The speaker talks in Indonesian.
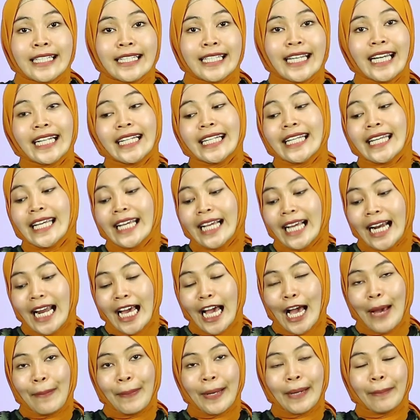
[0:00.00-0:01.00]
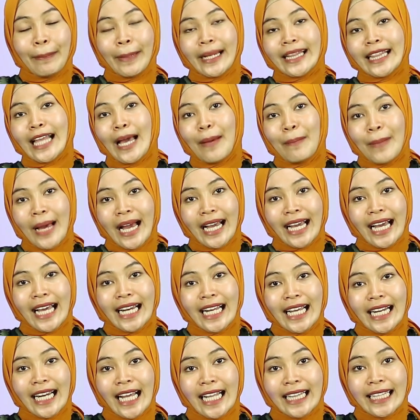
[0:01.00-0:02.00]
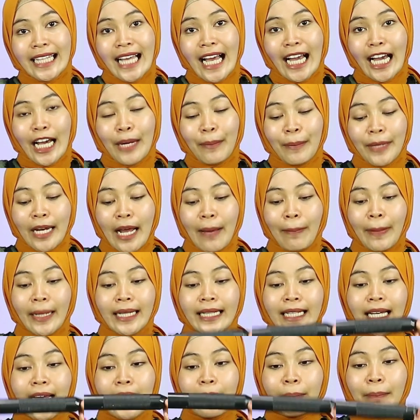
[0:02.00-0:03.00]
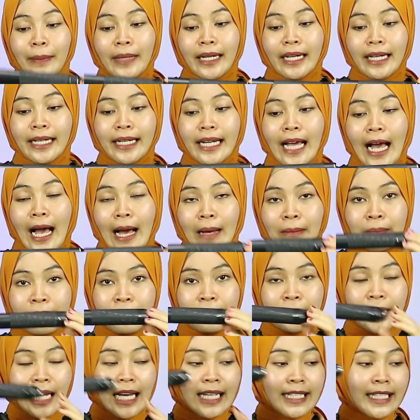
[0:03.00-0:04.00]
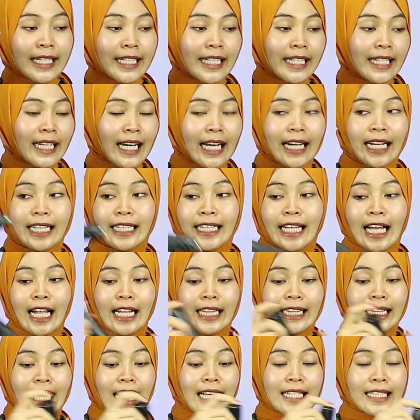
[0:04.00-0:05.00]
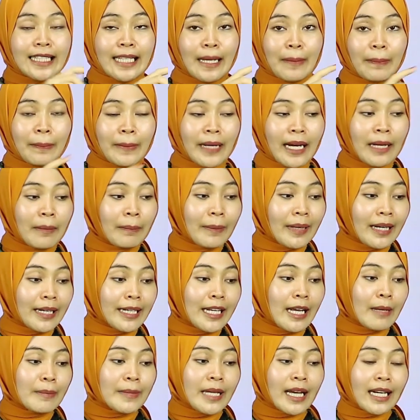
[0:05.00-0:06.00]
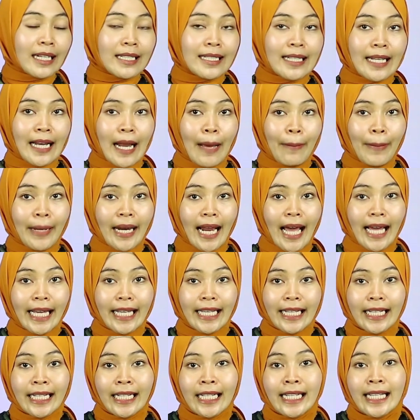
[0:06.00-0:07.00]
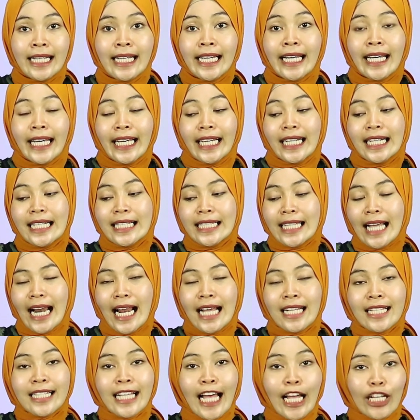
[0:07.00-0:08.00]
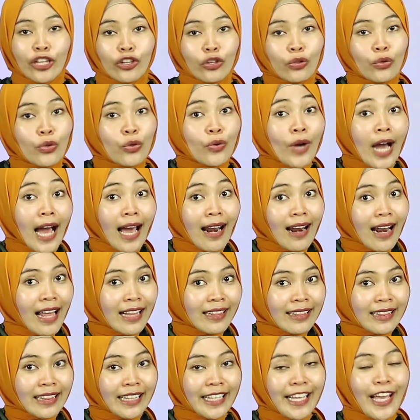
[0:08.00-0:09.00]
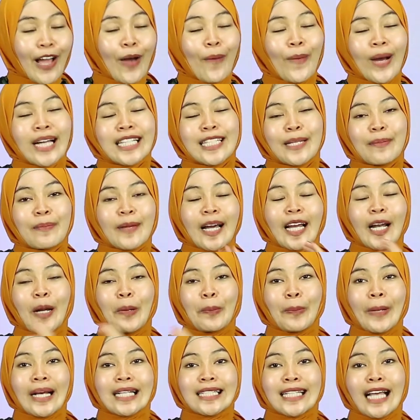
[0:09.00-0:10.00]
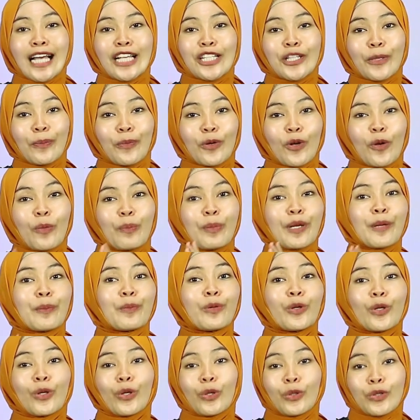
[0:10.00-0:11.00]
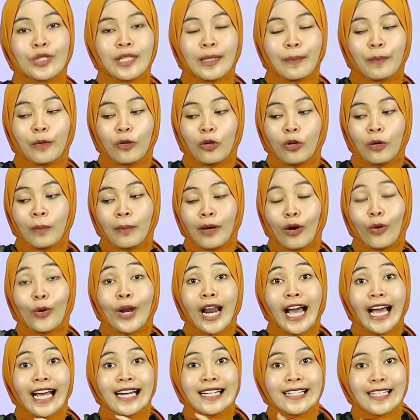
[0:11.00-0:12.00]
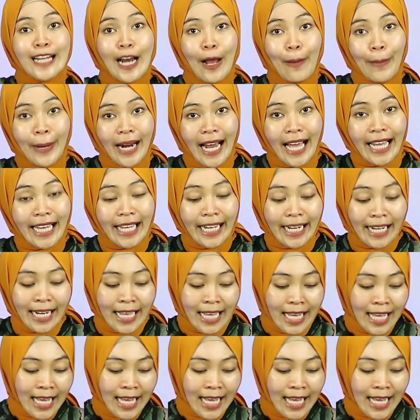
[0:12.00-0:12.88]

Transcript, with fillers: Jadi kelengkapan pertama kalian nanti akan mendapatkan peredam. Nah, jadi kalian tinggal tancapkan peredamnya ke senapan angin. Ini salah satu alat yang wajib kalian pasang sebelum berburu, sebelum menggunakan senapan angin.